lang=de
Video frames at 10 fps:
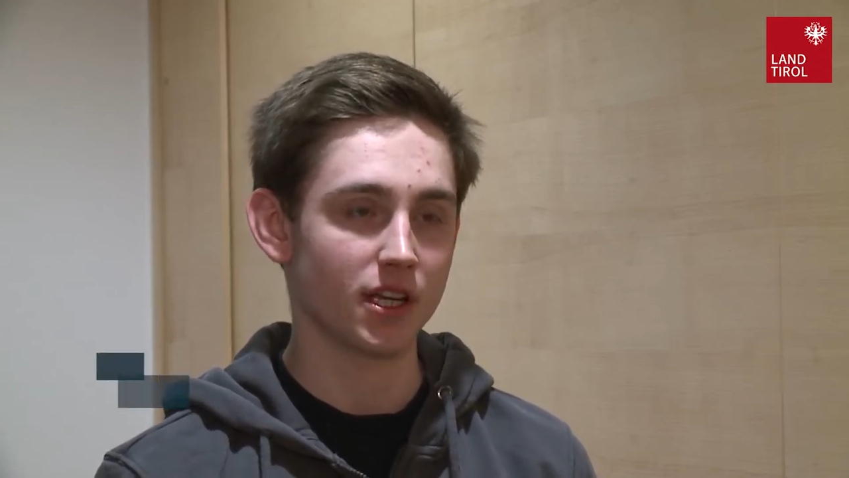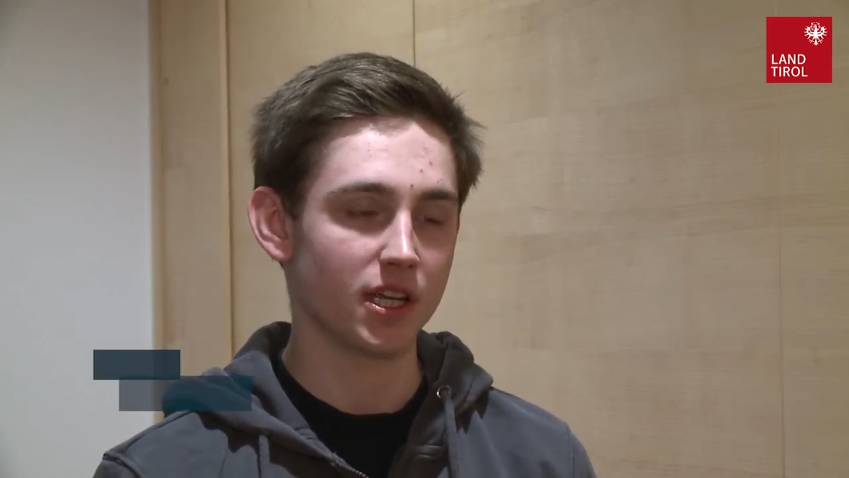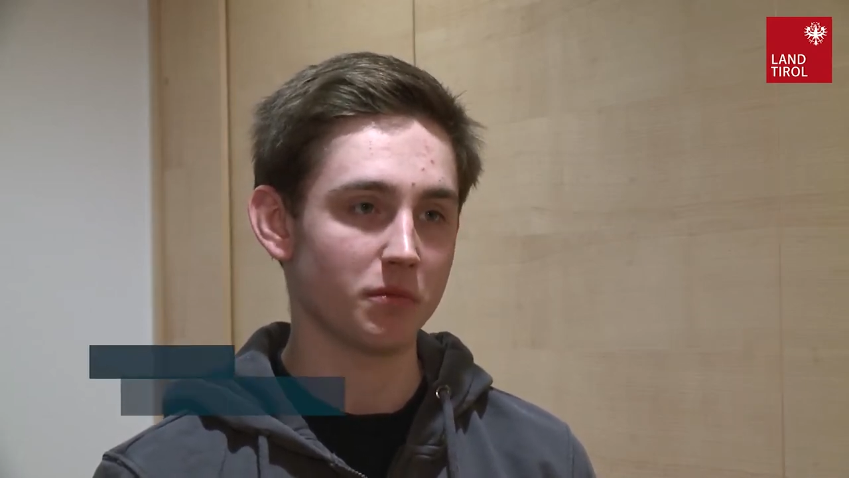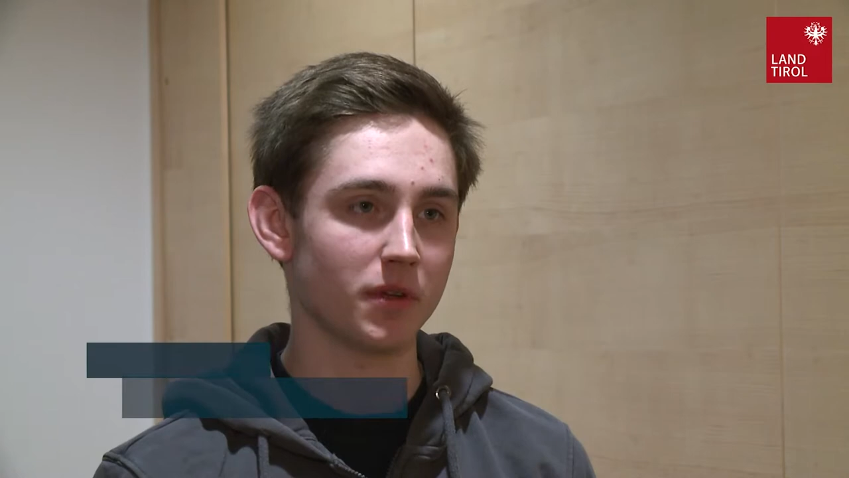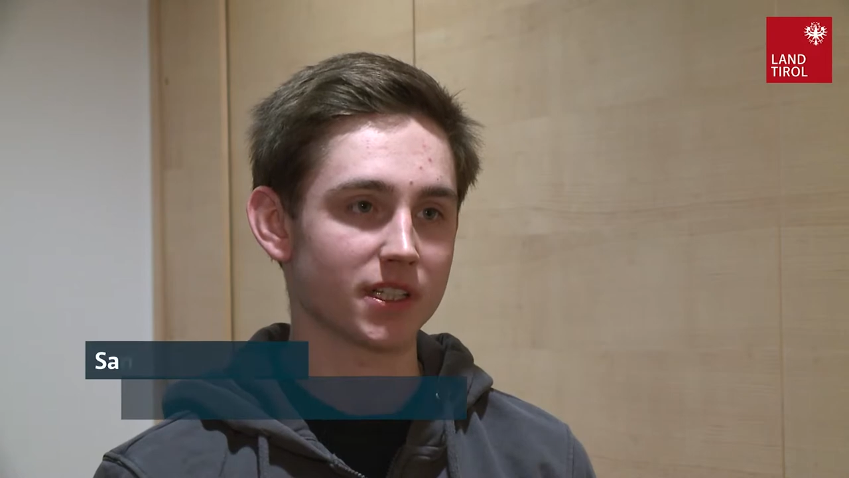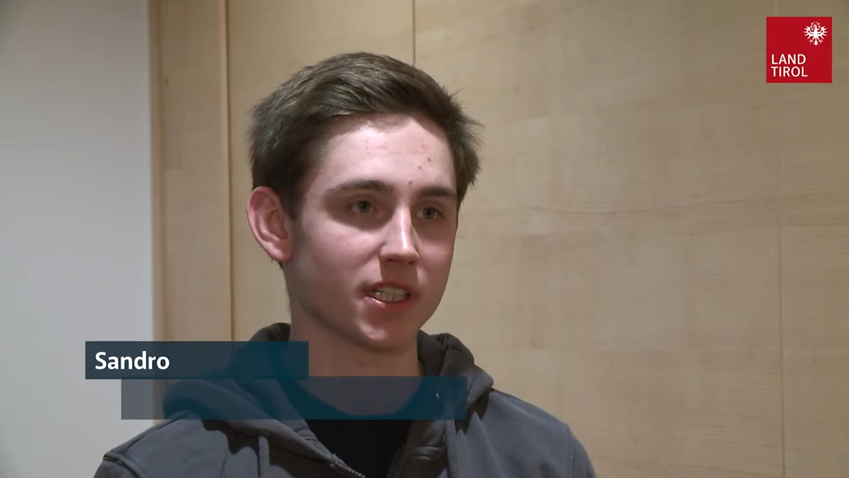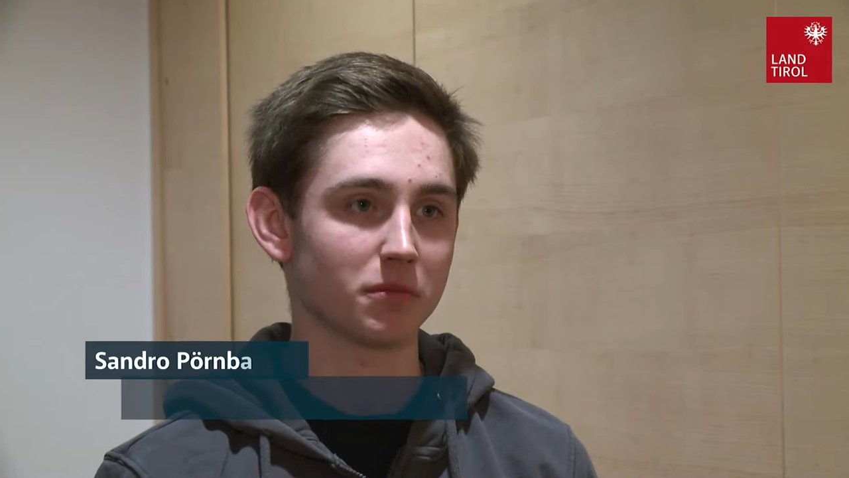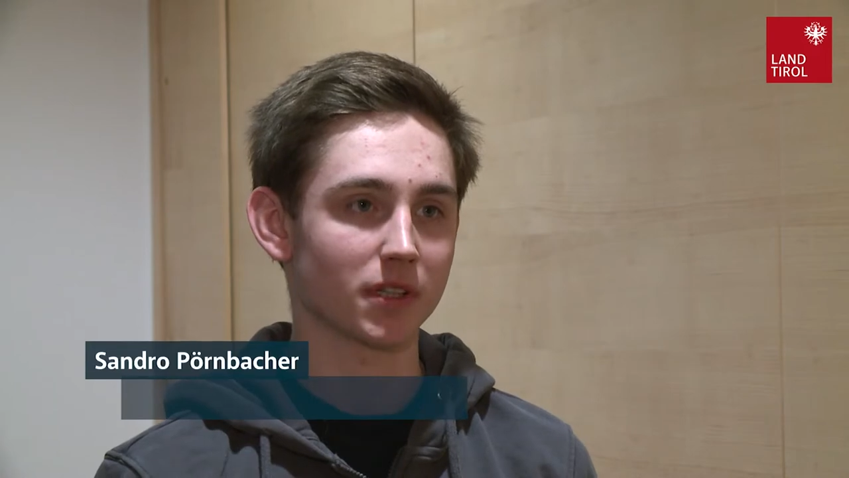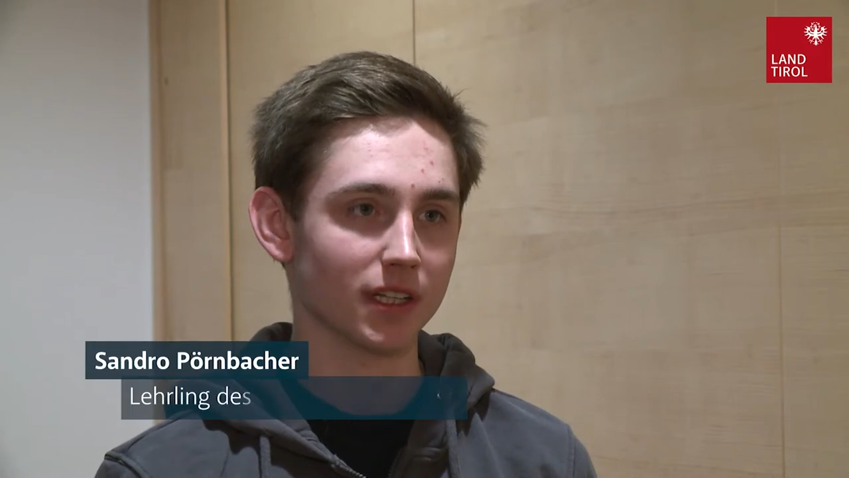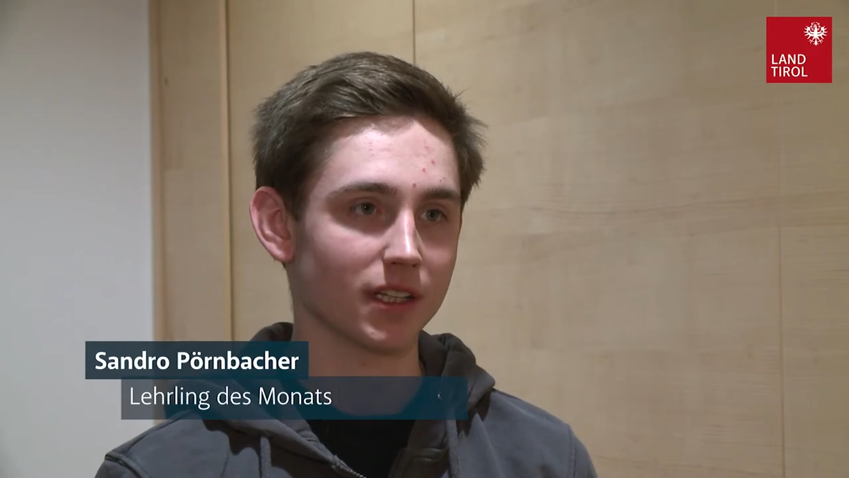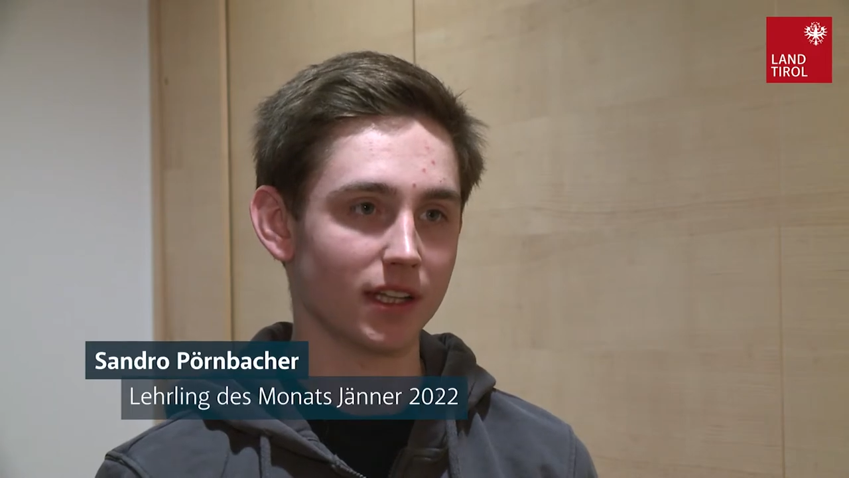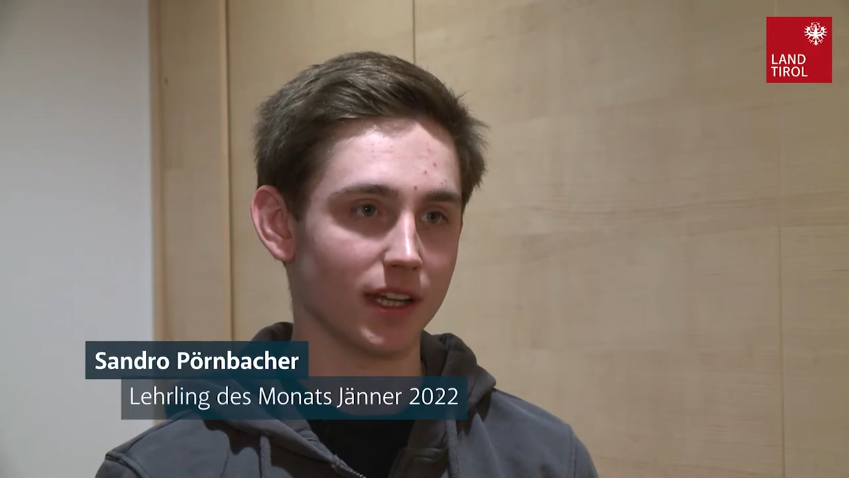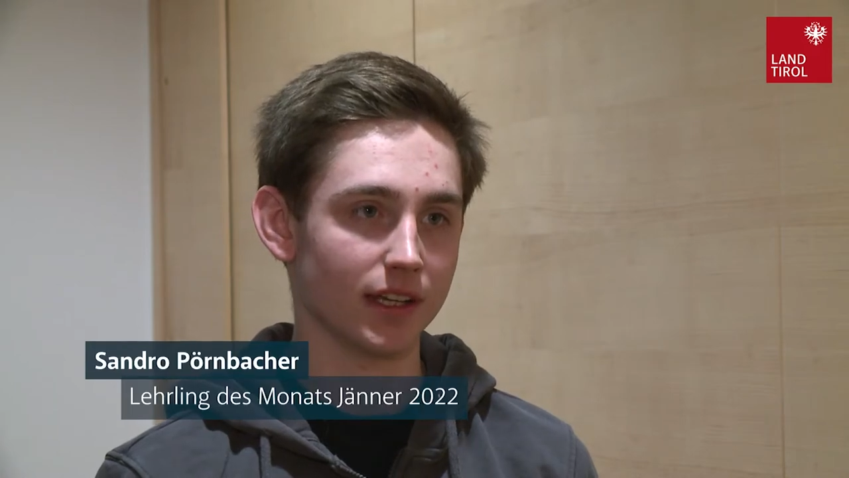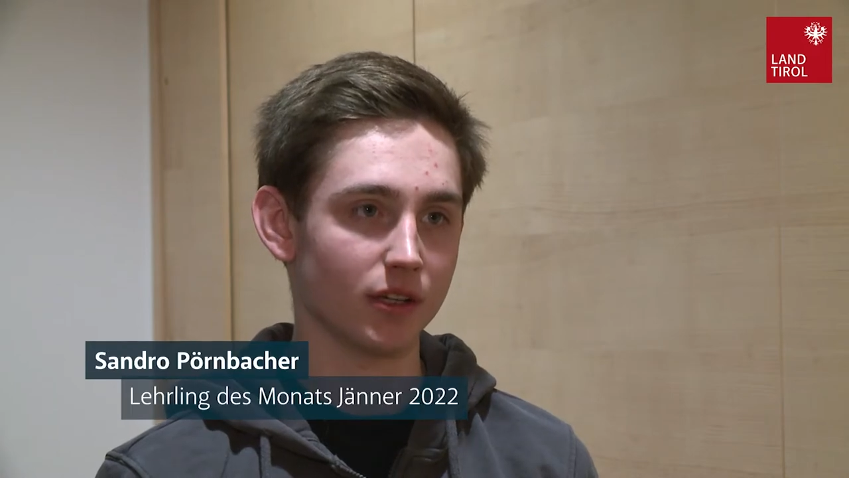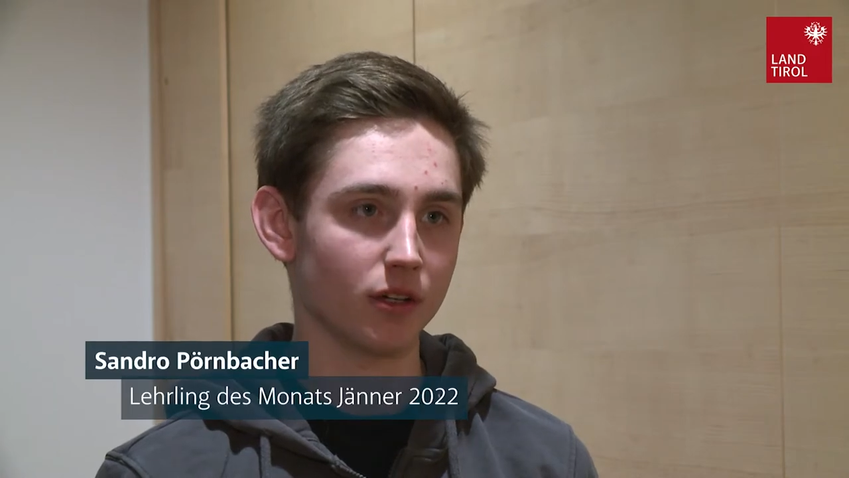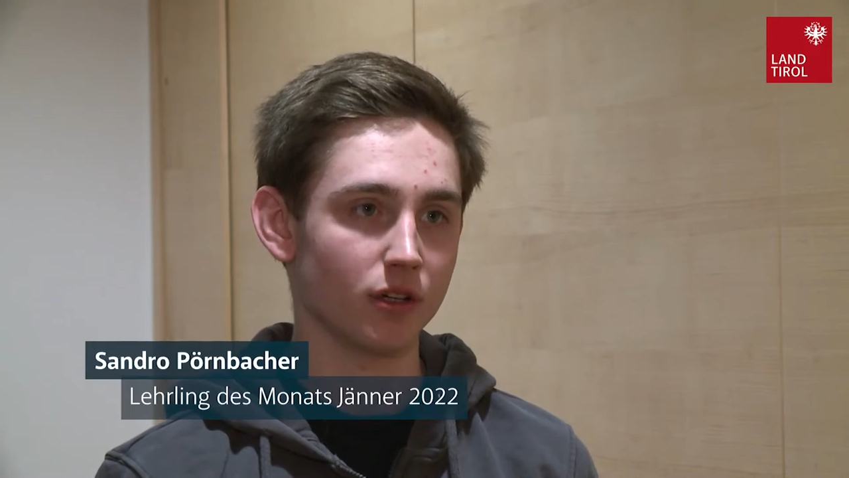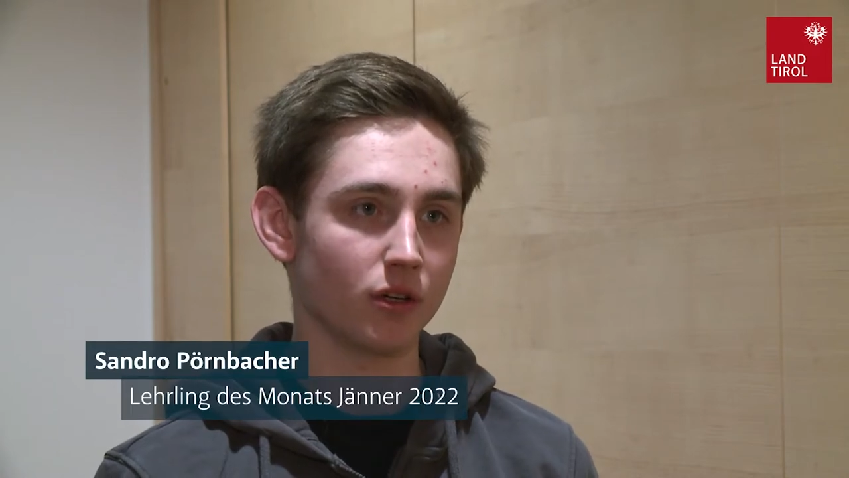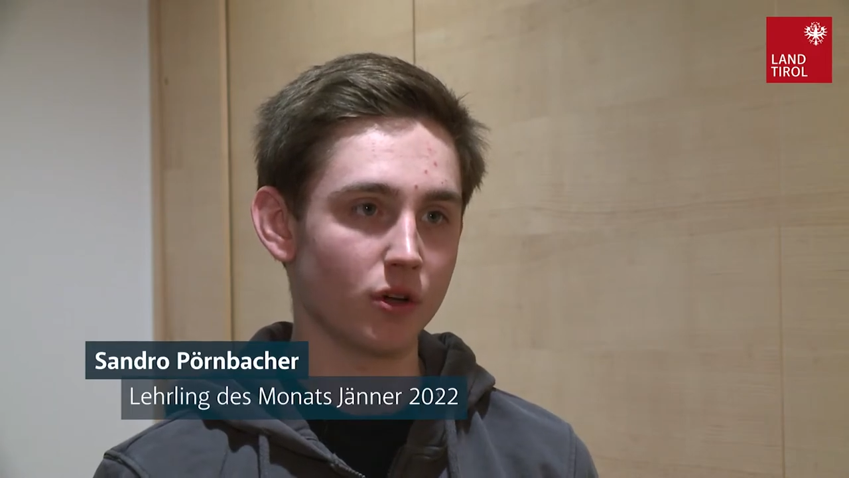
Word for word: Ich bin jetzt im dritten Lehrjahr